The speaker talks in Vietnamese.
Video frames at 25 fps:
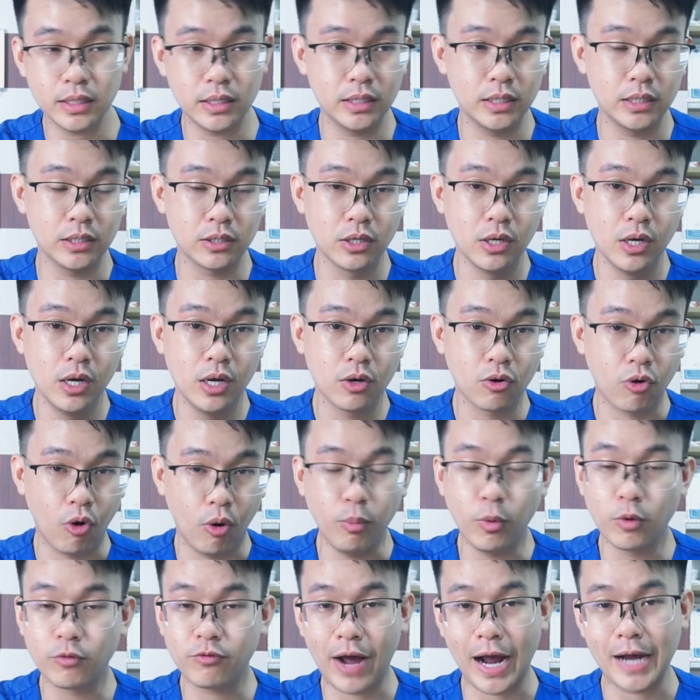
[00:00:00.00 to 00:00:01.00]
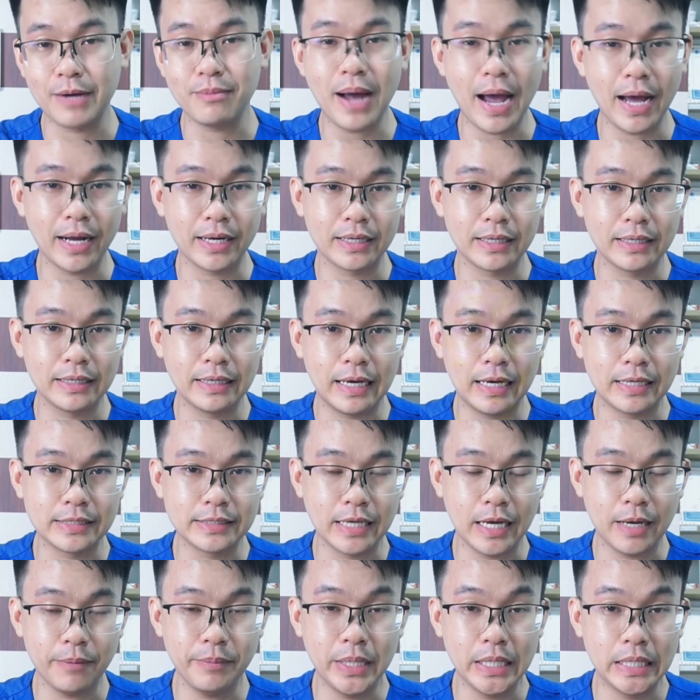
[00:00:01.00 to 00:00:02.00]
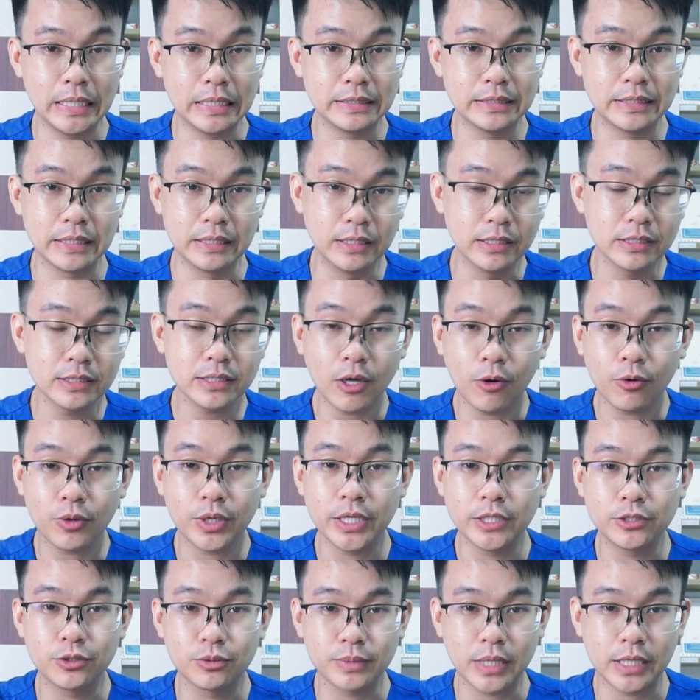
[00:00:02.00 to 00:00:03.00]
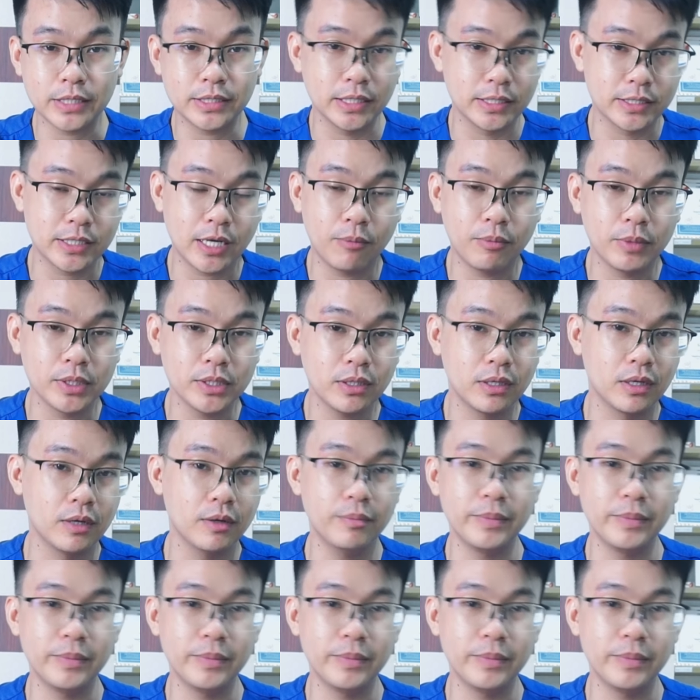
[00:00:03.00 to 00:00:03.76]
thì có một vài bạn là sẽ bị dị ứng sau khi chúng ta xịt xong, tức là